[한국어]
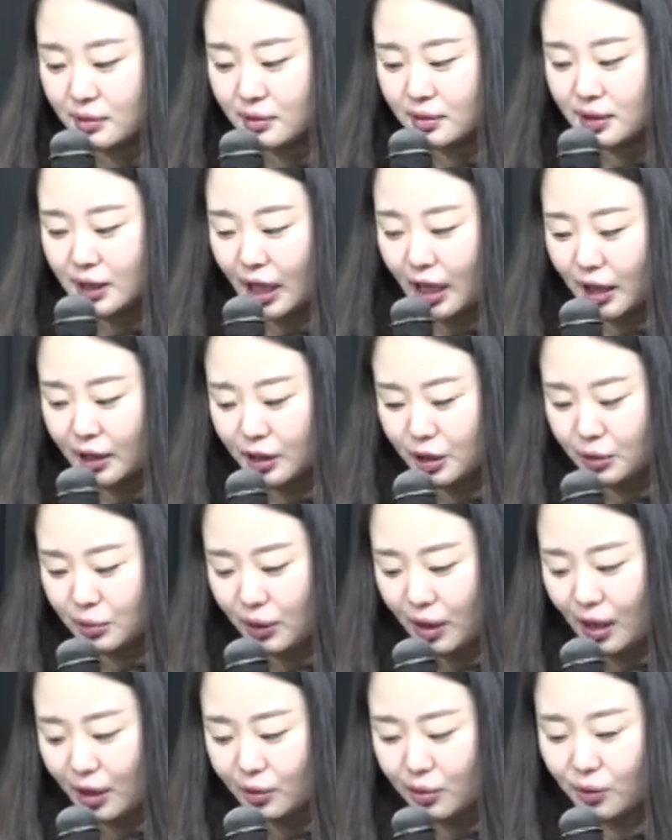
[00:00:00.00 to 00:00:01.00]
제가
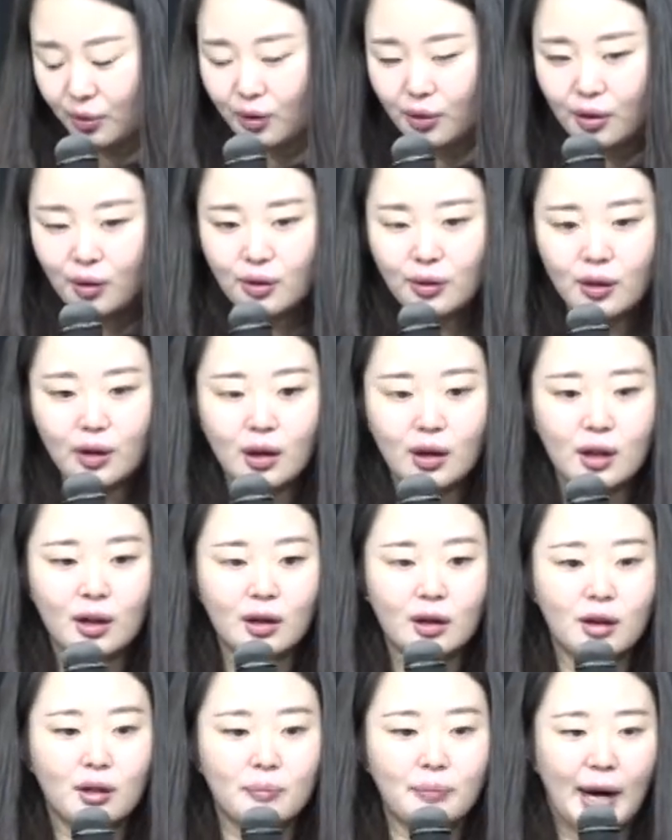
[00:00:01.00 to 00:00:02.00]
기도하고
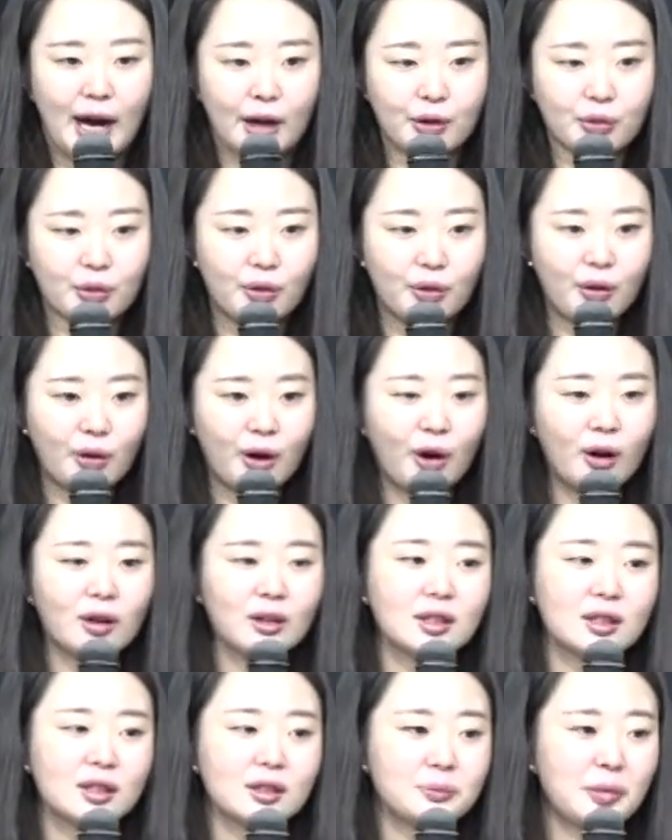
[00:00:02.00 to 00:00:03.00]
바로
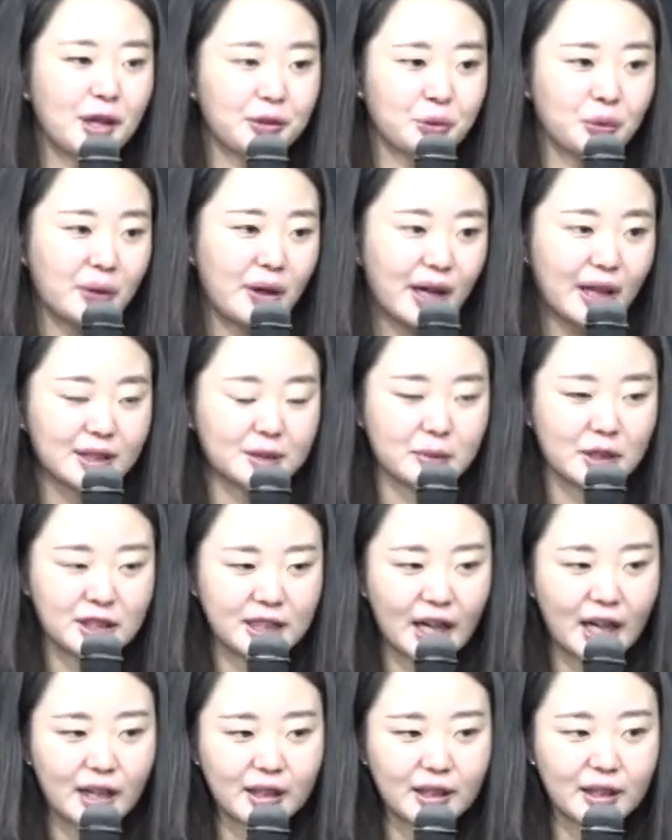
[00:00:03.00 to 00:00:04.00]
헌금하도록 하겠습니다.
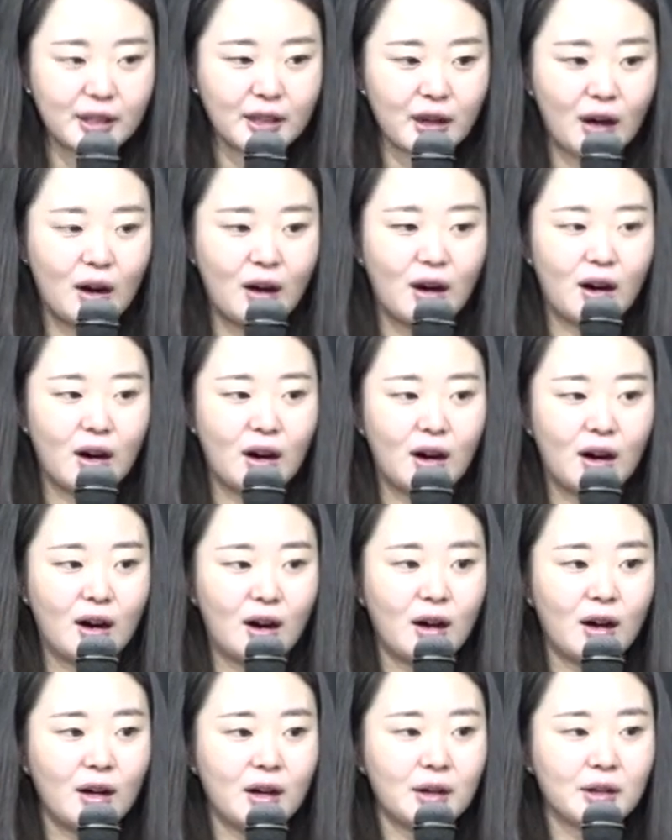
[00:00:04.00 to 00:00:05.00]
제가 어,
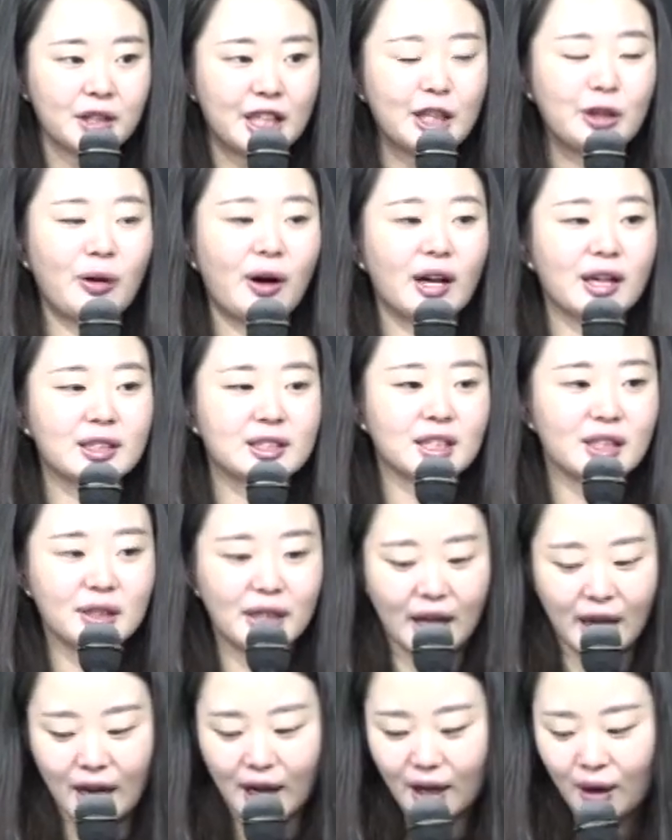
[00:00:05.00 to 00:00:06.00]
기도하기
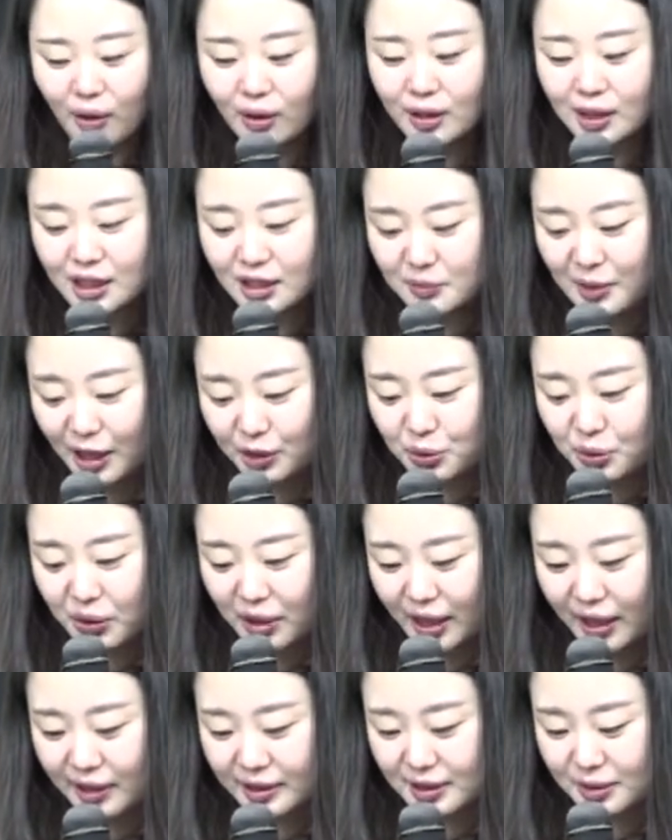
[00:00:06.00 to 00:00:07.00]
전에 헌금하도록
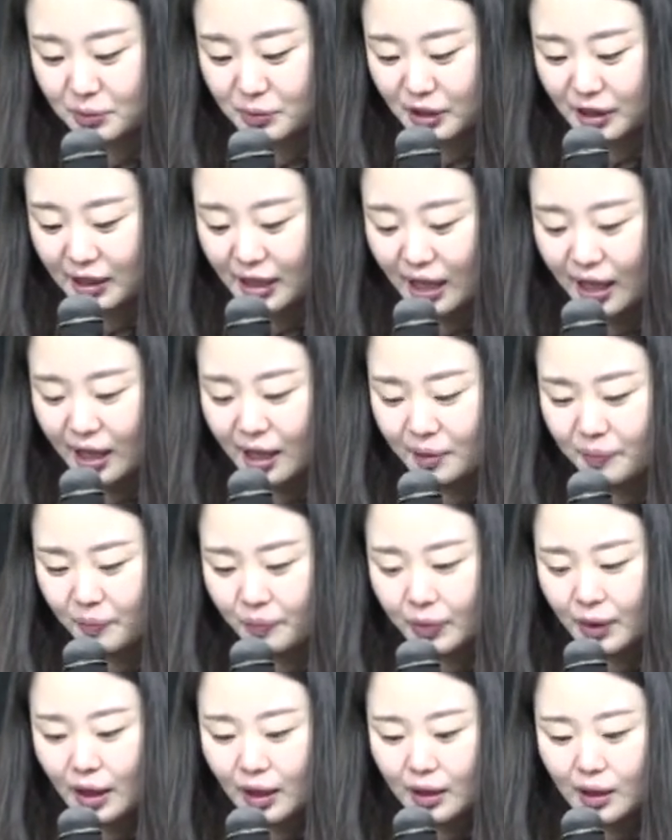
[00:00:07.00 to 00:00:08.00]
하겠습니다.
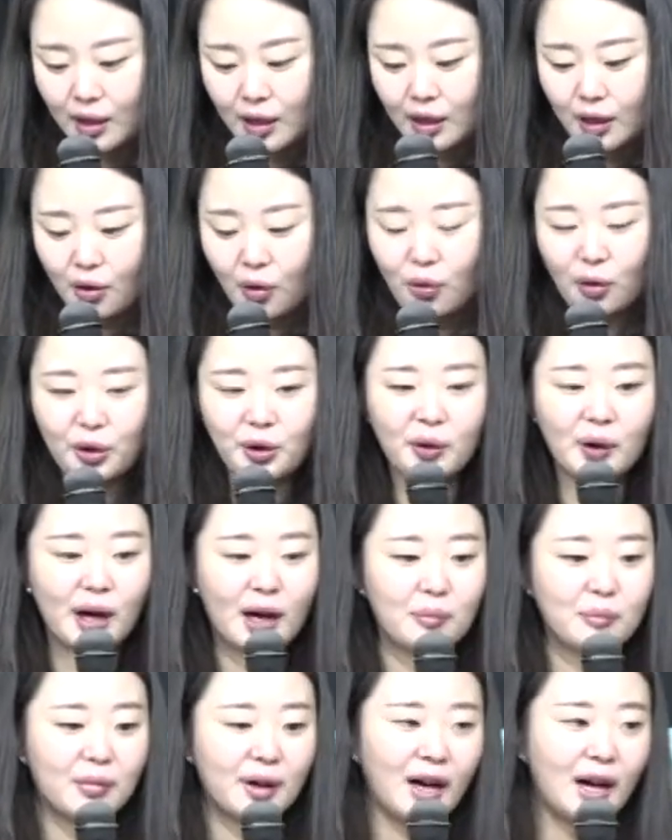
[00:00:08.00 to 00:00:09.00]

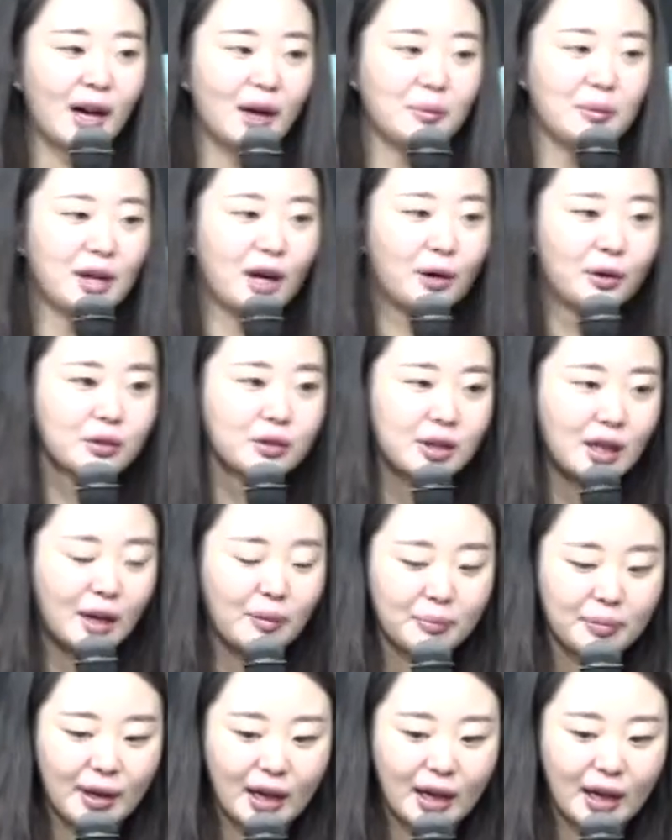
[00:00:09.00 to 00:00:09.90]
고요한 밤, 거룩한